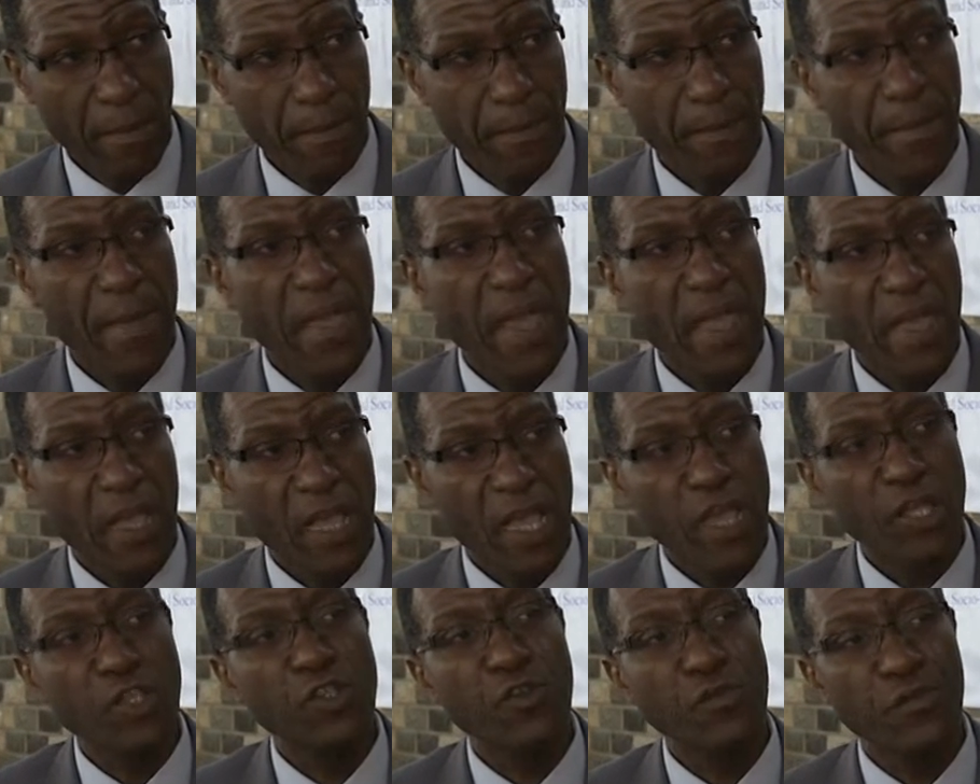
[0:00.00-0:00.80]
mais
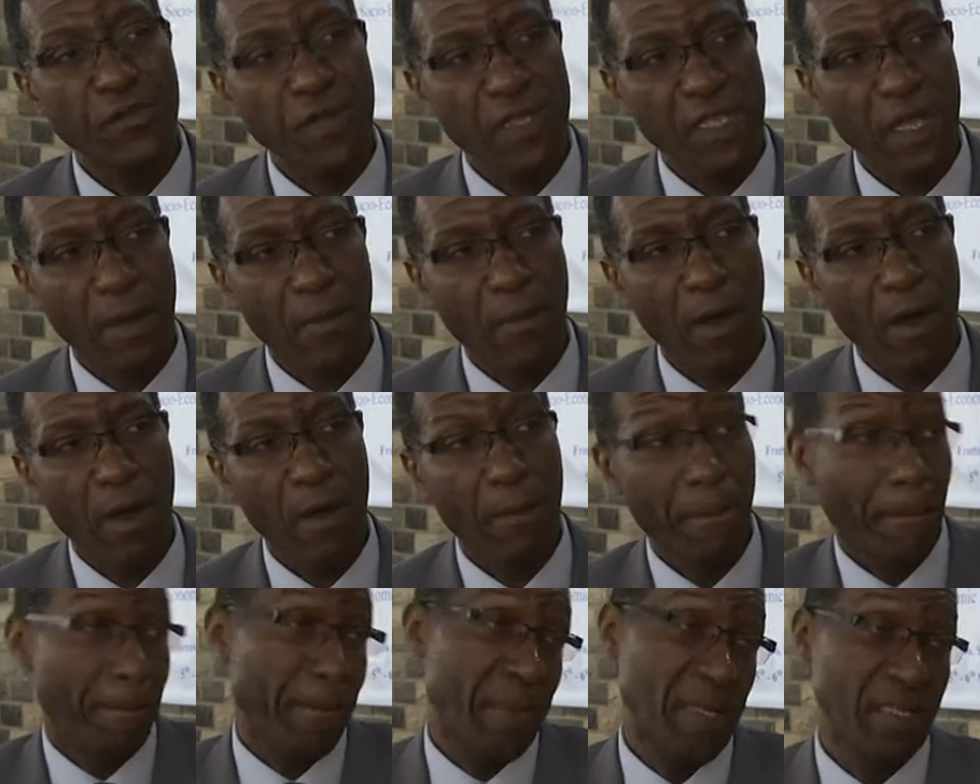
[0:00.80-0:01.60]
insuffisamment
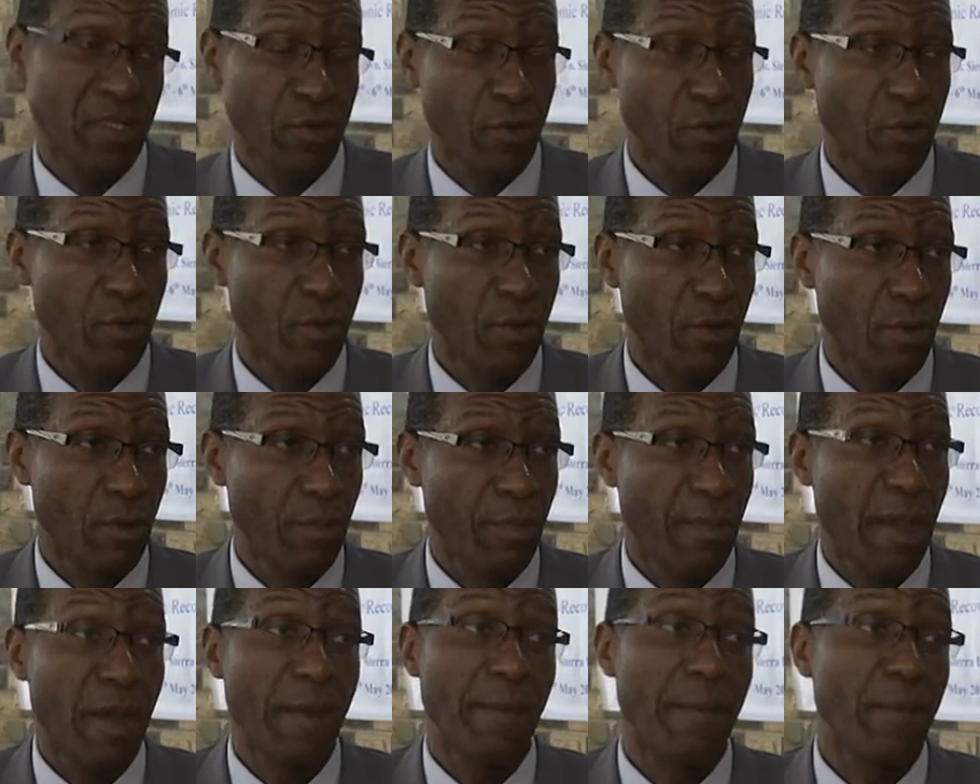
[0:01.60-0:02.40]
parce que
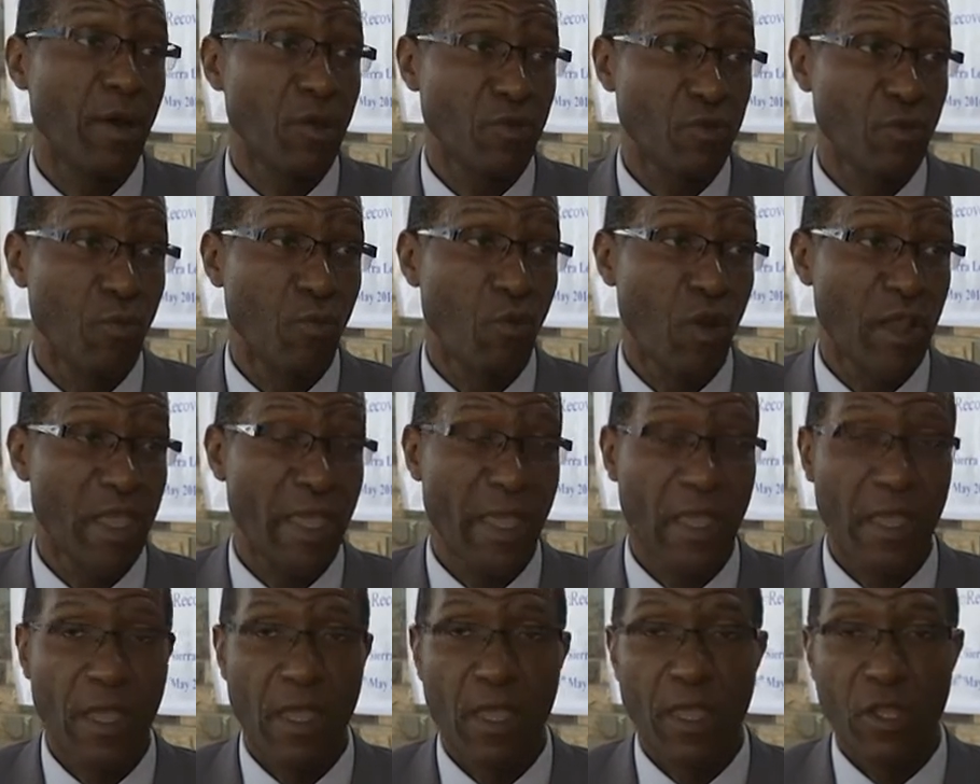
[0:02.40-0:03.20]
par manque de moyens.